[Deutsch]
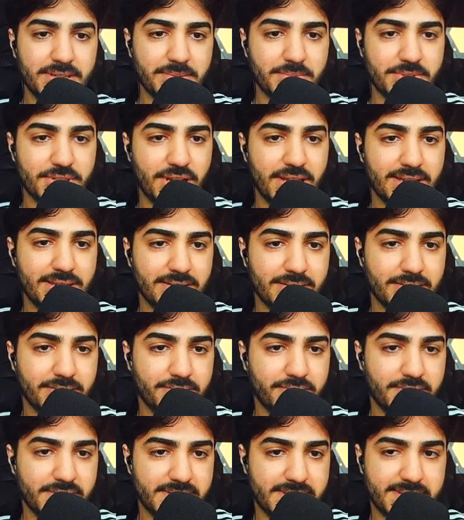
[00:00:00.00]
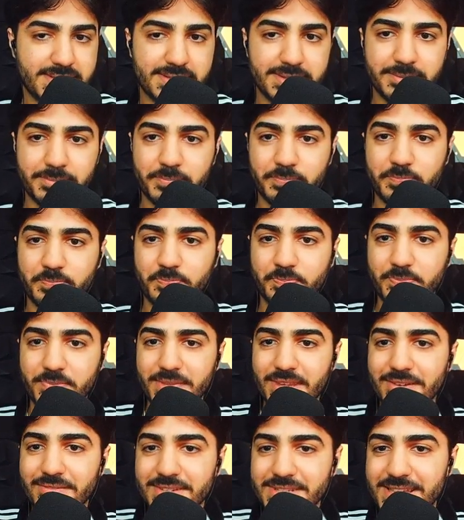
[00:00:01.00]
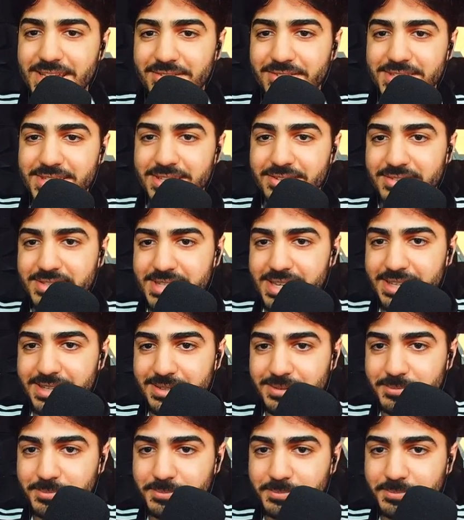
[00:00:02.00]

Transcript: ihr Bescheid wisst. Was geht, was geht, was geht?